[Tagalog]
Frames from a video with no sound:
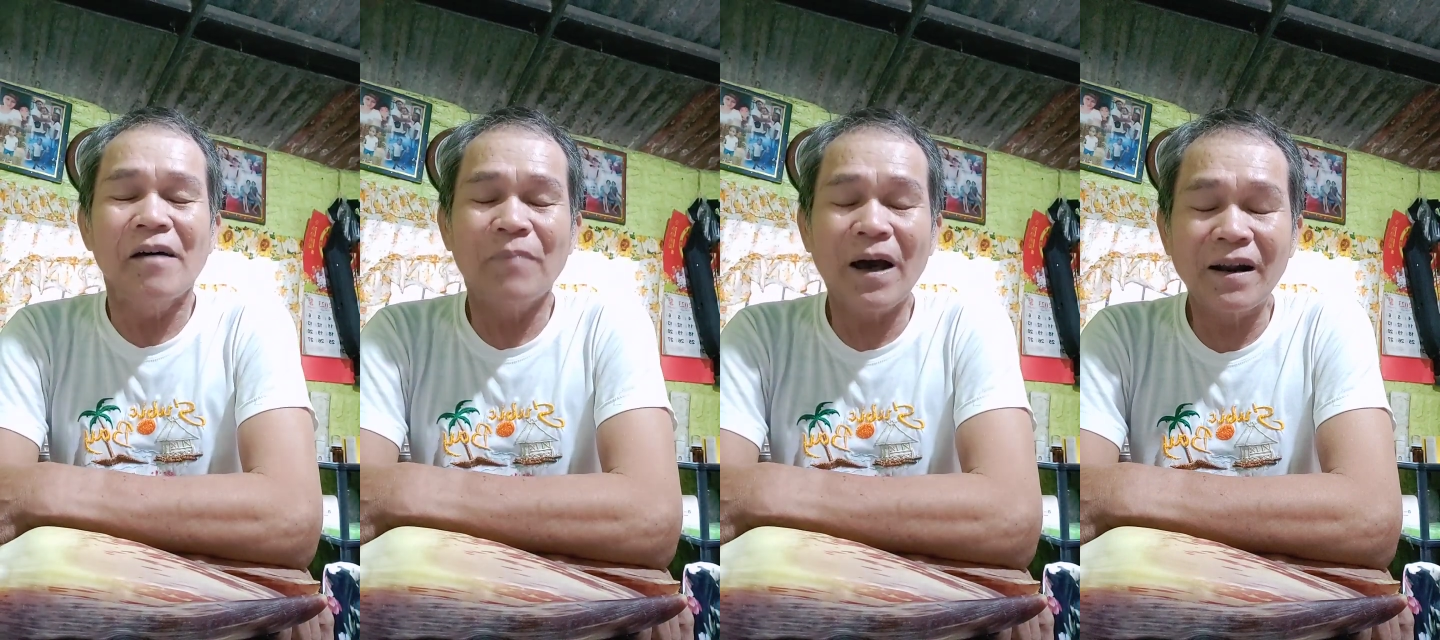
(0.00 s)

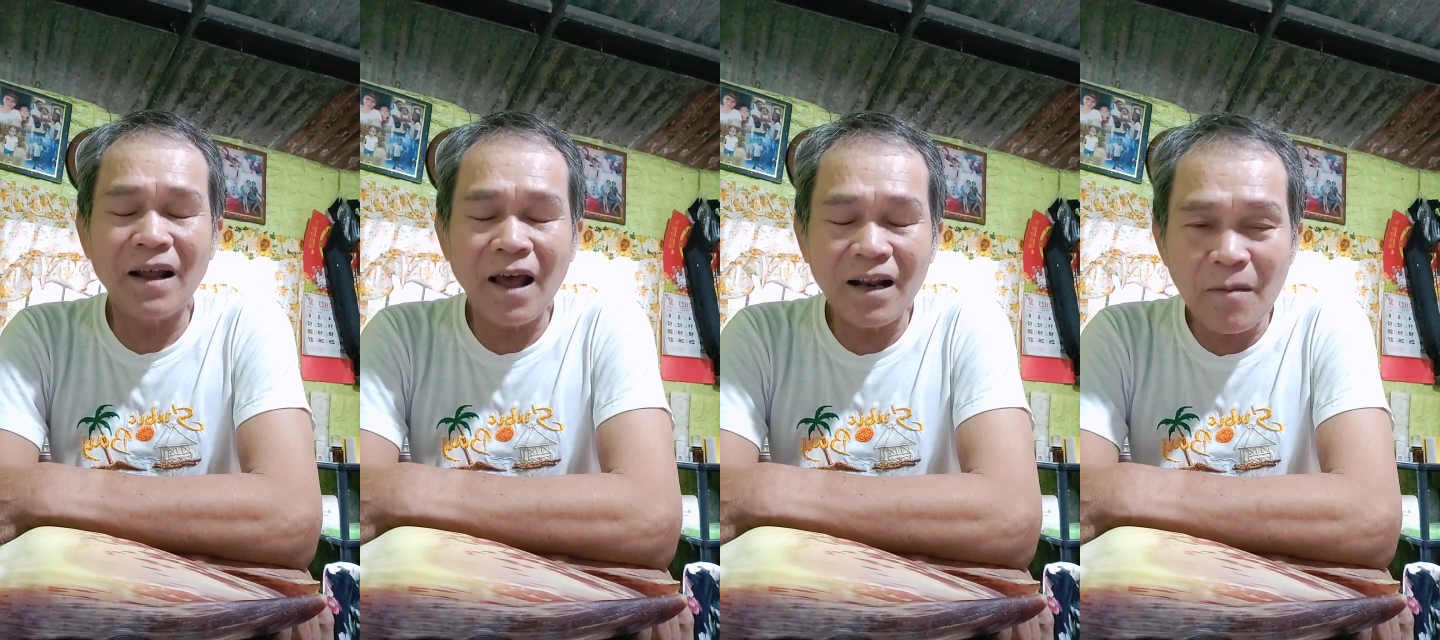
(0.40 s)
para
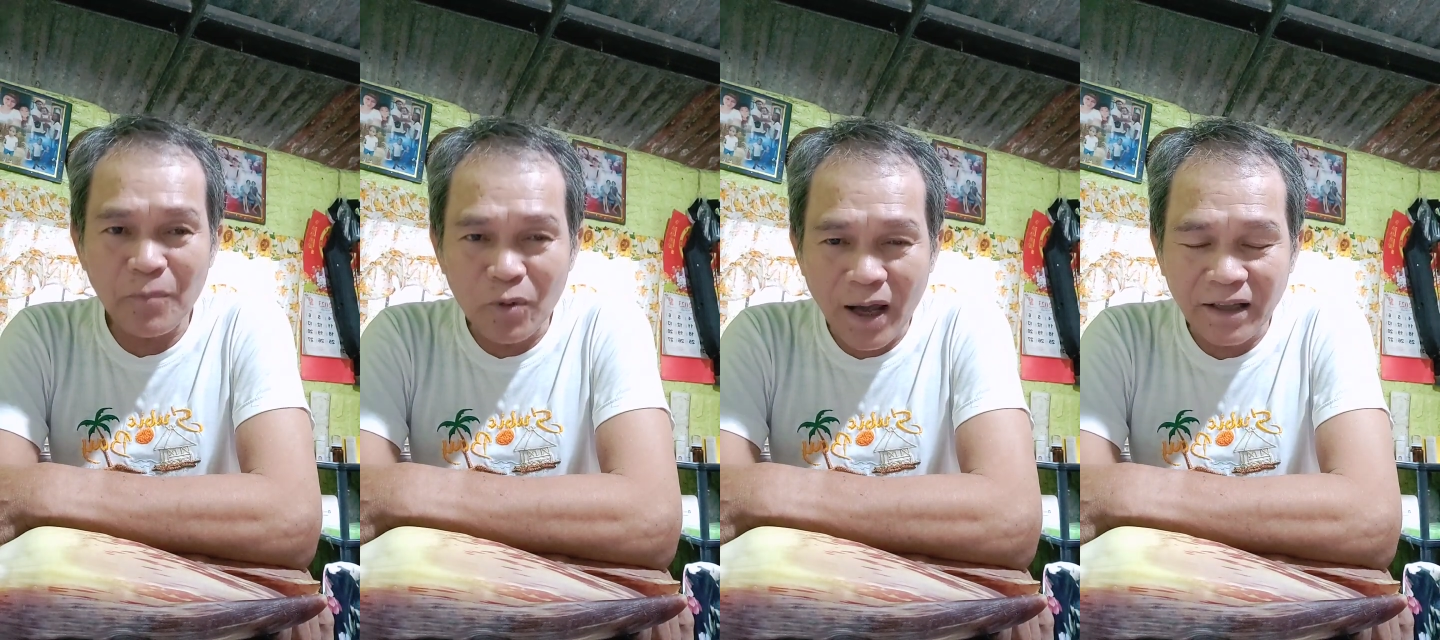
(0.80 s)
alam
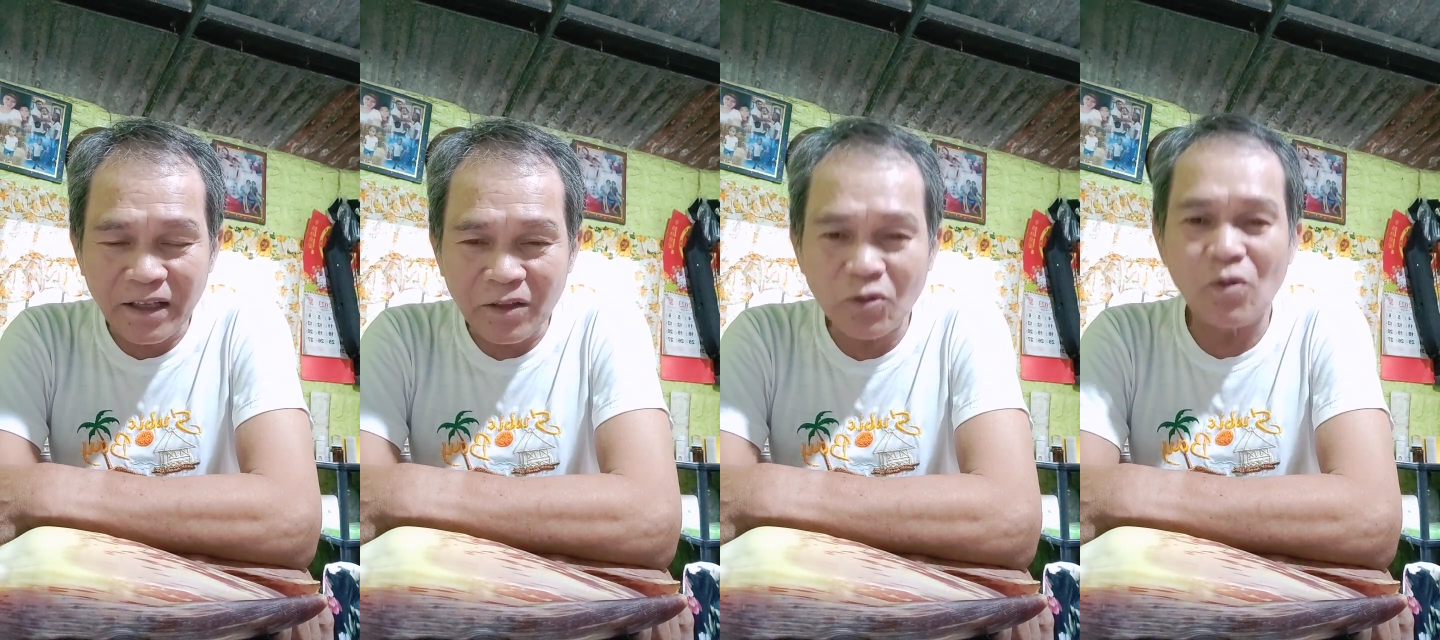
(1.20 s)
po
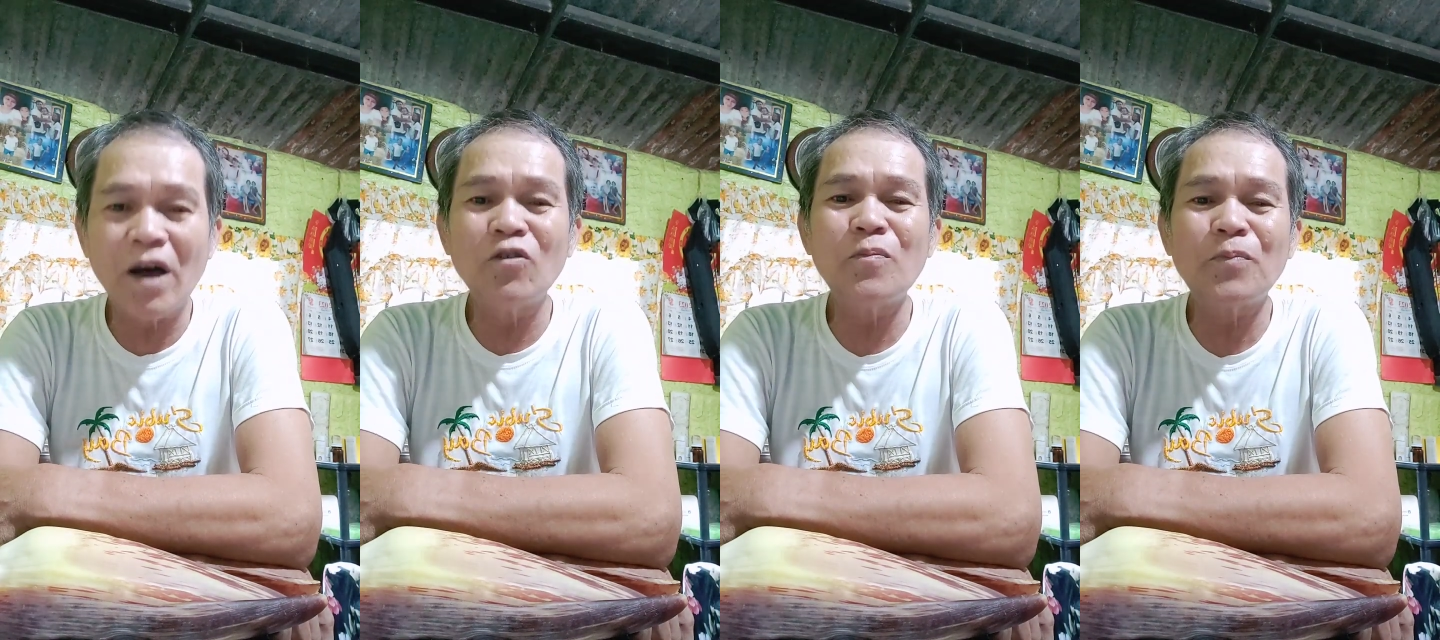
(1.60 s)
natin kung
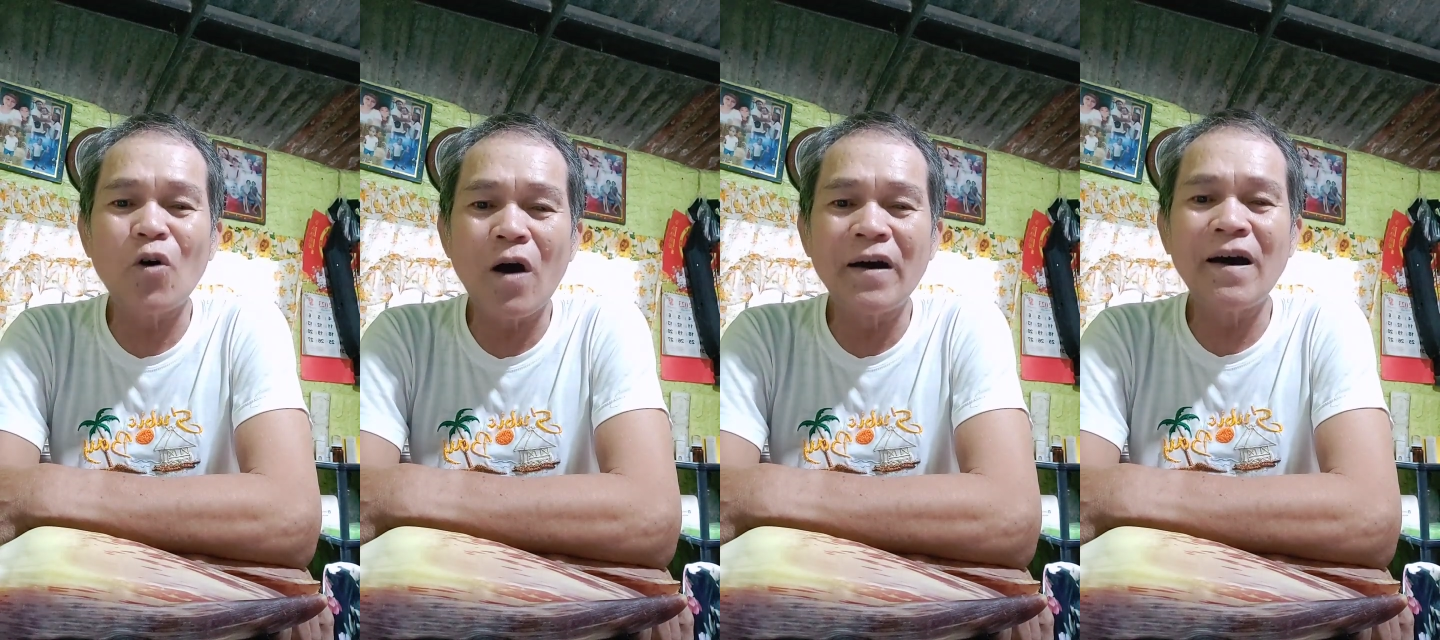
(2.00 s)
ano
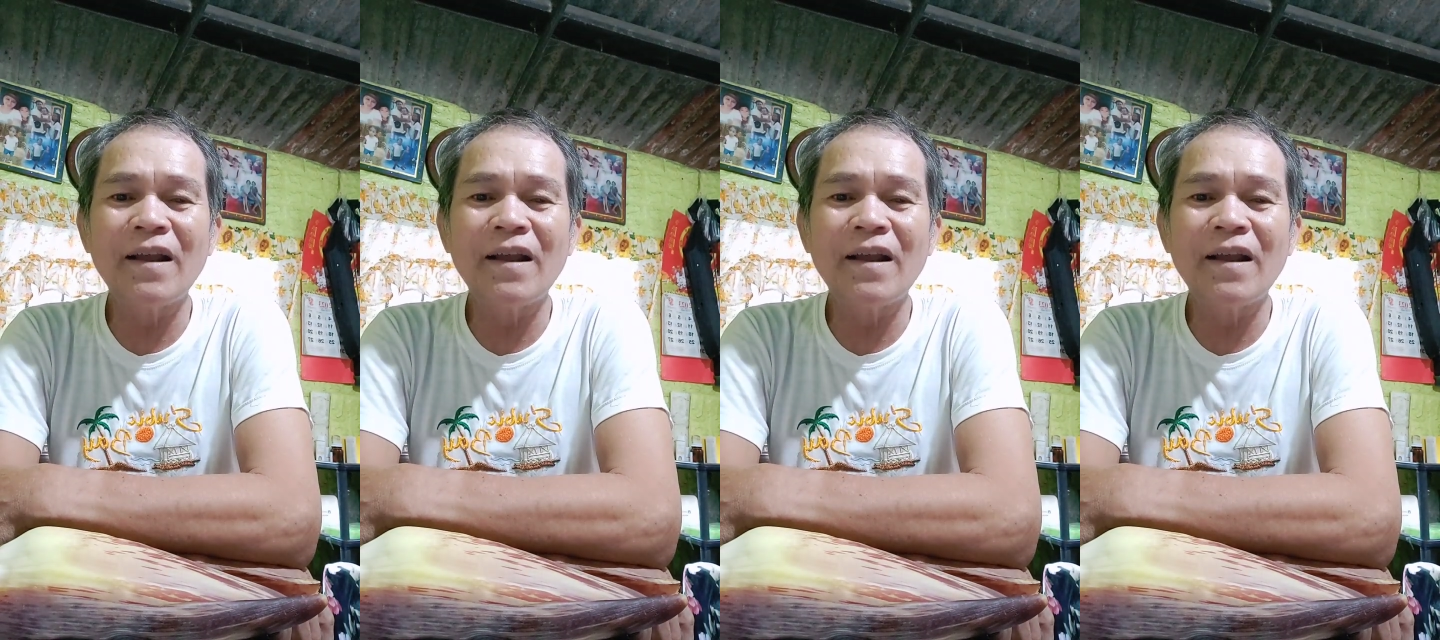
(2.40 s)
po ang